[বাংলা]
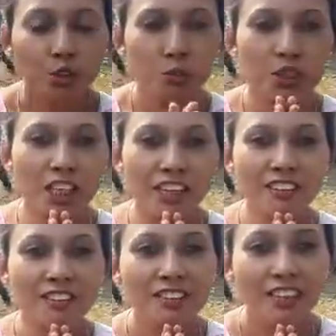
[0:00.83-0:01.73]
নমস্কার
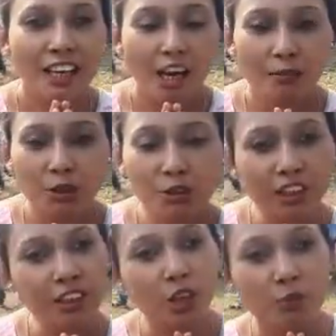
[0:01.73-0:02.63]
আমি
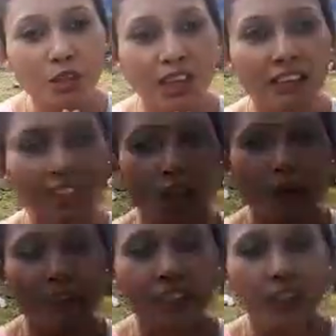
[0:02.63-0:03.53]
চৈতালি কর্মকার
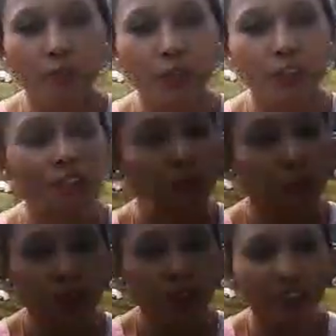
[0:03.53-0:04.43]
খাগড়াছা গ্রাম পঞ্চায়েতের
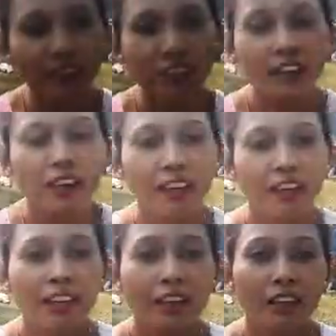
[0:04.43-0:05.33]
প্রধান
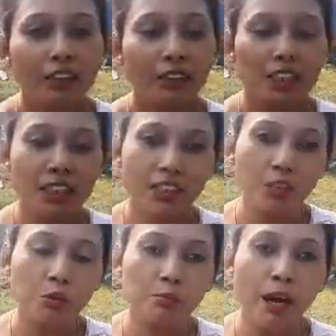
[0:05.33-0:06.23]

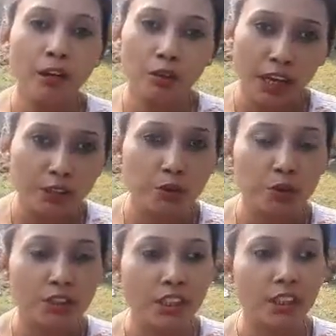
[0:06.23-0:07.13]
দিশিতা খুব ভালো কাজ
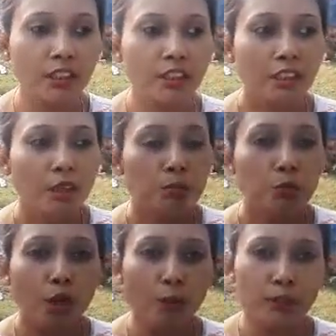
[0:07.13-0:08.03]
করছে
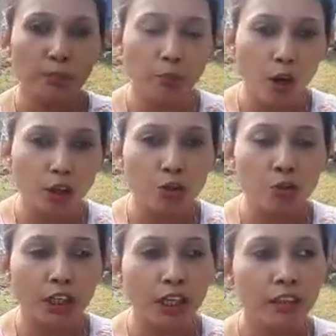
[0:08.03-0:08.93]
পুরো আমাদের ব্লক
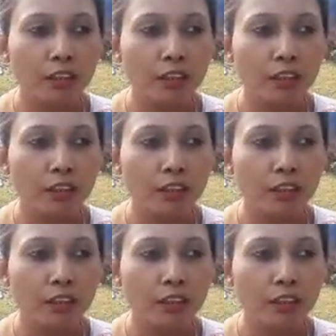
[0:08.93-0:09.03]
জুড়ে